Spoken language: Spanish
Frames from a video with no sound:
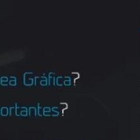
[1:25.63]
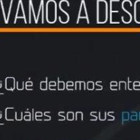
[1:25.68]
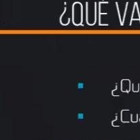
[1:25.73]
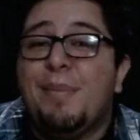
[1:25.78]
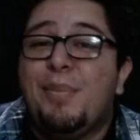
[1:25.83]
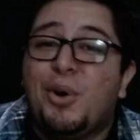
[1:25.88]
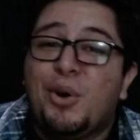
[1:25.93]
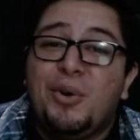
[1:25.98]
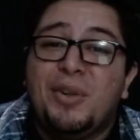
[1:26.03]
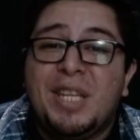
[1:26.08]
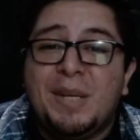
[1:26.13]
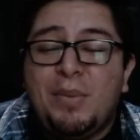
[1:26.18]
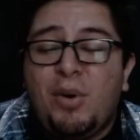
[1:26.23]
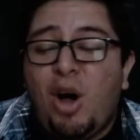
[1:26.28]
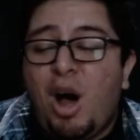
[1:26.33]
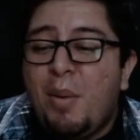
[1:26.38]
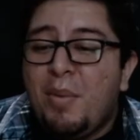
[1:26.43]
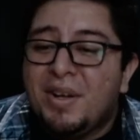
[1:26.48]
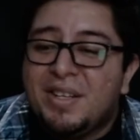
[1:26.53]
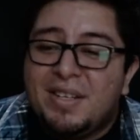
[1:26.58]
Y por último,
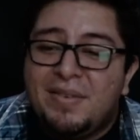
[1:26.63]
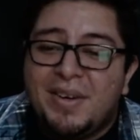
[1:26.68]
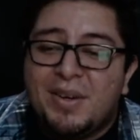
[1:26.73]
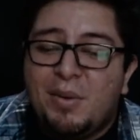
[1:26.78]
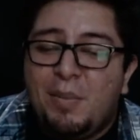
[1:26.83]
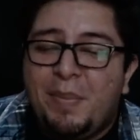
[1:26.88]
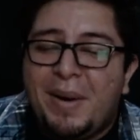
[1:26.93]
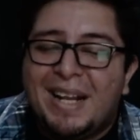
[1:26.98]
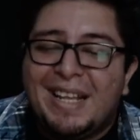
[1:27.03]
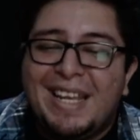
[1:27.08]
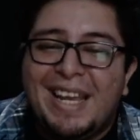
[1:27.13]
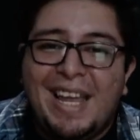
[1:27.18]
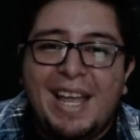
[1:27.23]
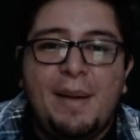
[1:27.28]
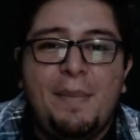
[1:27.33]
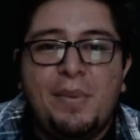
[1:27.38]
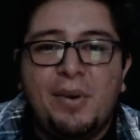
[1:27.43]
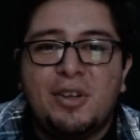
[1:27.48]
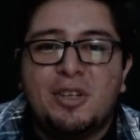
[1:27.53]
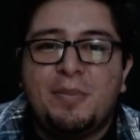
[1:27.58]
vamos a ver un par de
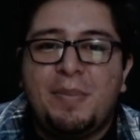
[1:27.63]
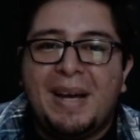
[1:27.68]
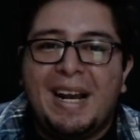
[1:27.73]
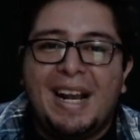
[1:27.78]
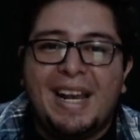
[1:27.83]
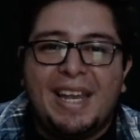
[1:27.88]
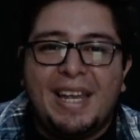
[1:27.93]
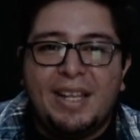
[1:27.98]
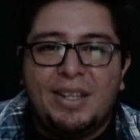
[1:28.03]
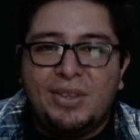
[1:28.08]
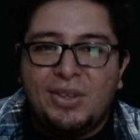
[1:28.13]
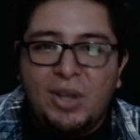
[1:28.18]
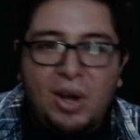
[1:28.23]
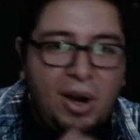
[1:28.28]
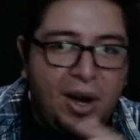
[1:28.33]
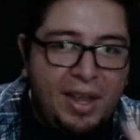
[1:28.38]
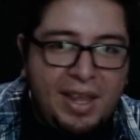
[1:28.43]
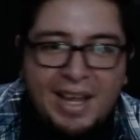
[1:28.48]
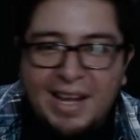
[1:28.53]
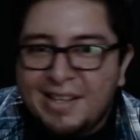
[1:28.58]
ejemplos para que
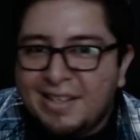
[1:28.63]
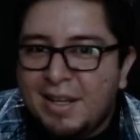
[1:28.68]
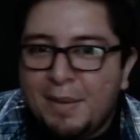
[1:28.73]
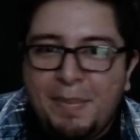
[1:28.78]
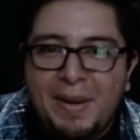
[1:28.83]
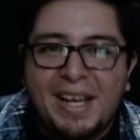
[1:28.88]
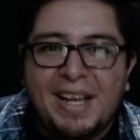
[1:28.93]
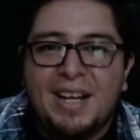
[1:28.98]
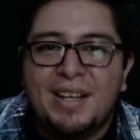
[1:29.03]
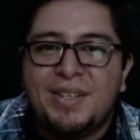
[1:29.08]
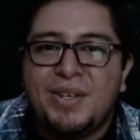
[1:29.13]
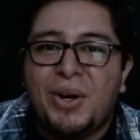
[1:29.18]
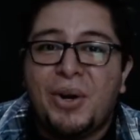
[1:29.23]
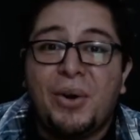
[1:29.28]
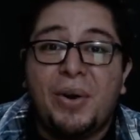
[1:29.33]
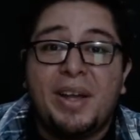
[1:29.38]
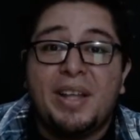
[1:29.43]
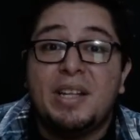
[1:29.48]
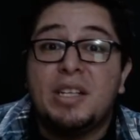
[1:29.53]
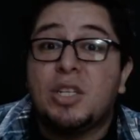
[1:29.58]
toda esta explicación
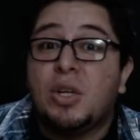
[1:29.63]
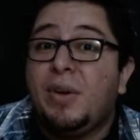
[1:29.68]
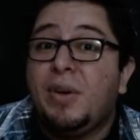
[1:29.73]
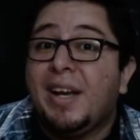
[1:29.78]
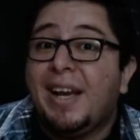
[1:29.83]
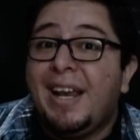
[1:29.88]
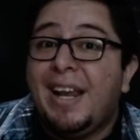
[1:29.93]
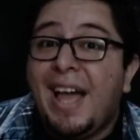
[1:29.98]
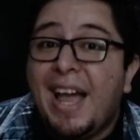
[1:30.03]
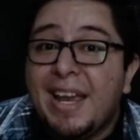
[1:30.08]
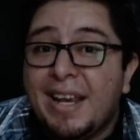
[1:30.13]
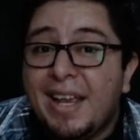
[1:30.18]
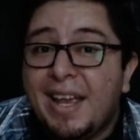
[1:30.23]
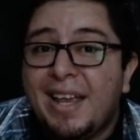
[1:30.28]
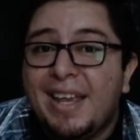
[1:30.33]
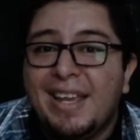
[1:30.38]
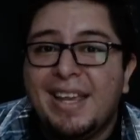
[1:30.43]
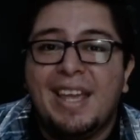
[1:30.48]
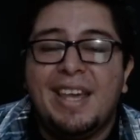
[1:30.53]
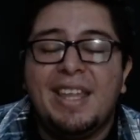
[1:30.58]
no quede solo en el aire
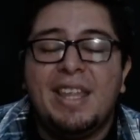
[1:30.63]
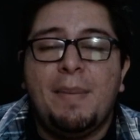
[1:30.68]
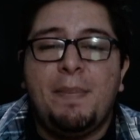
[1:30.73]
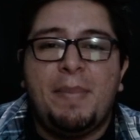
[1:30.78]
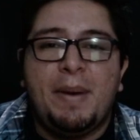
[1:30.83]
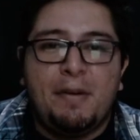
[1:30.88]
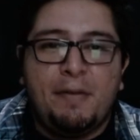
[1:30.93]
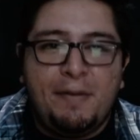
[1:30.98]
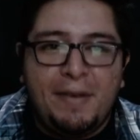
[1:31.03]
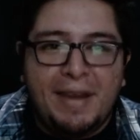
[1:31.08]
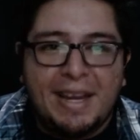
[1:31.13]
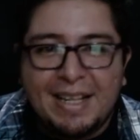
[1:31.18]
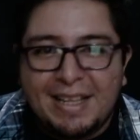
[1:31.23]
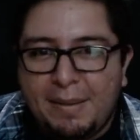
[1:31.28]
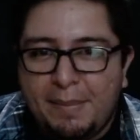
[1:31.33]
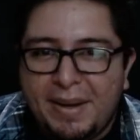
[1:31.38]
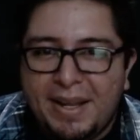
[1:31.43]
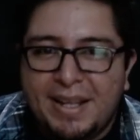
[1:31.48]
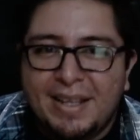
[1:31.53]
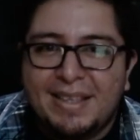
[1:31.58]
y quede
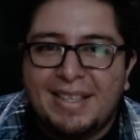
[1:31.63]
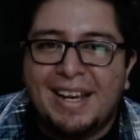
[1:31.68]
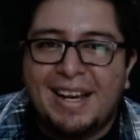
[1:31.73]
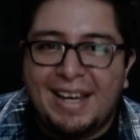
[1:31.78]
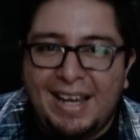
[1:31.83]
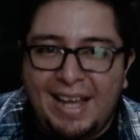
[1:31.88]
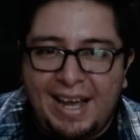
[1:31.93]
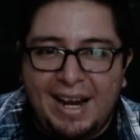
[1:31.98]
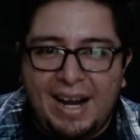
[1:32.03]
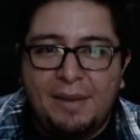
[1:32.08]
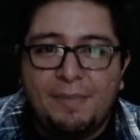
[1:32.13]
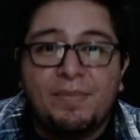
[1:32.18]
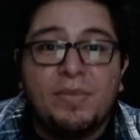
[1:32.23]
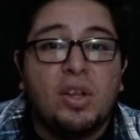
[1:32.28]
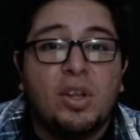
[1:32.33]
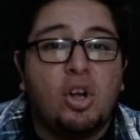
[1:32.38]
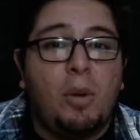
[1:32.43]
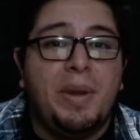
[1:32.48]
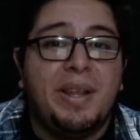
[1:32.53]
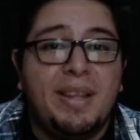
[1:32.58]
perfectamente clara.
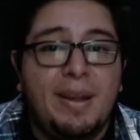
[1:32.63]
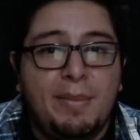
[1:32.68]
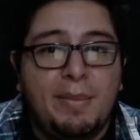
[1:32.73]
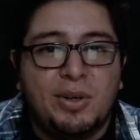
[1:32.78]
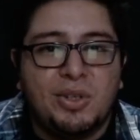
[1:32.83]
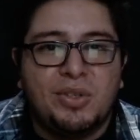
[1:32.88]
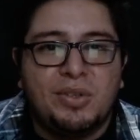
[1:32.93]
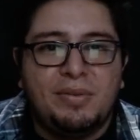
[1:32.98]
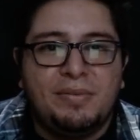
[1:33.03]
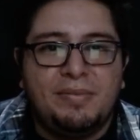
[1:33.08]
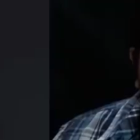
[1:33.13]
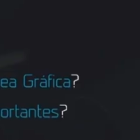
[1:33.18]
¡Comencemos!